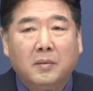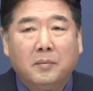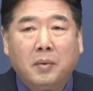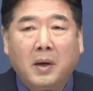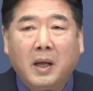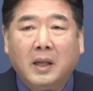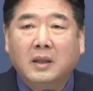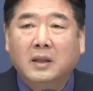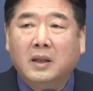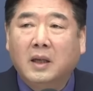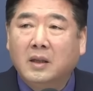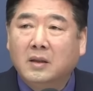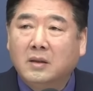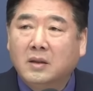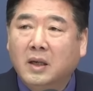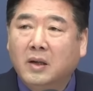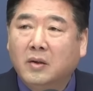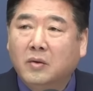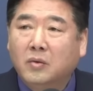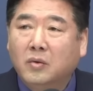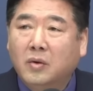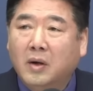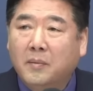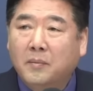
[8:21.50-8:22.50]
판단
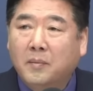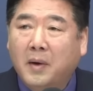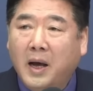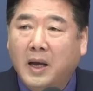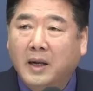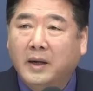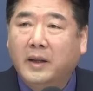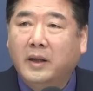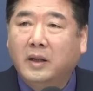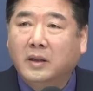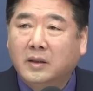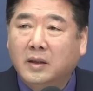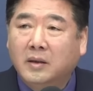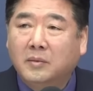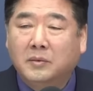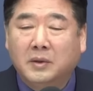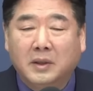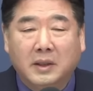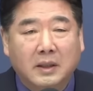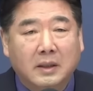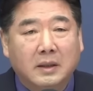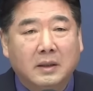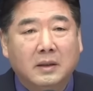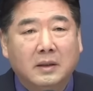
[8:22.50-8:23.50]
착오와 만행
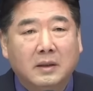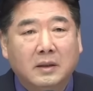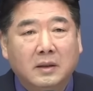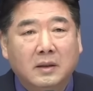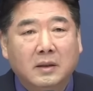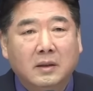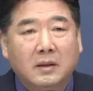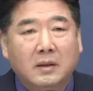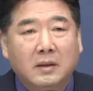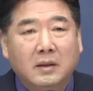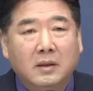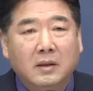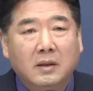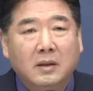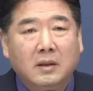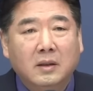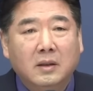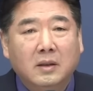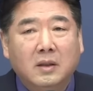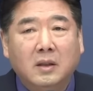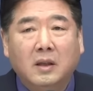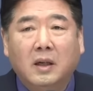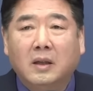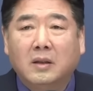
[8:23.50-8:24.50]
때문에
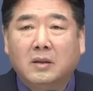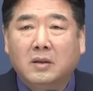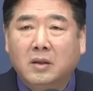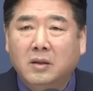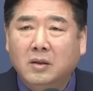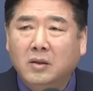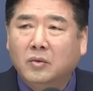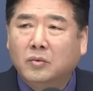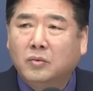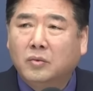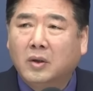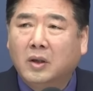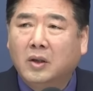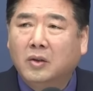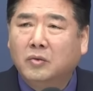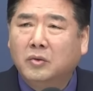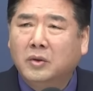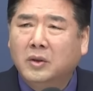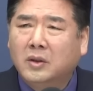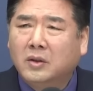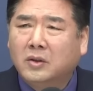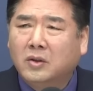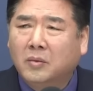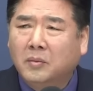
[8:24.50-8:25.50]
지난 7년 동안
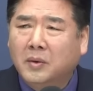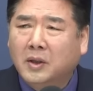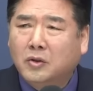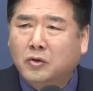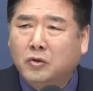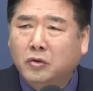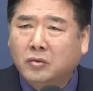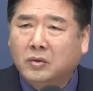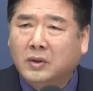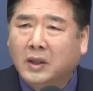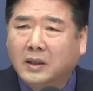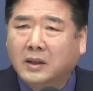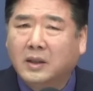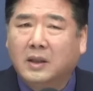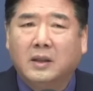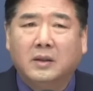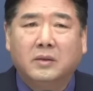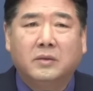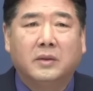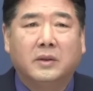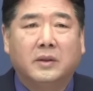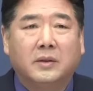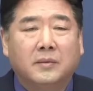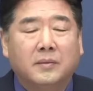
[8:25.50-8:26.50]
우리는 정말 죽다
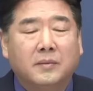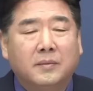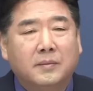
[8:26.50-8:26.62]
살았어요.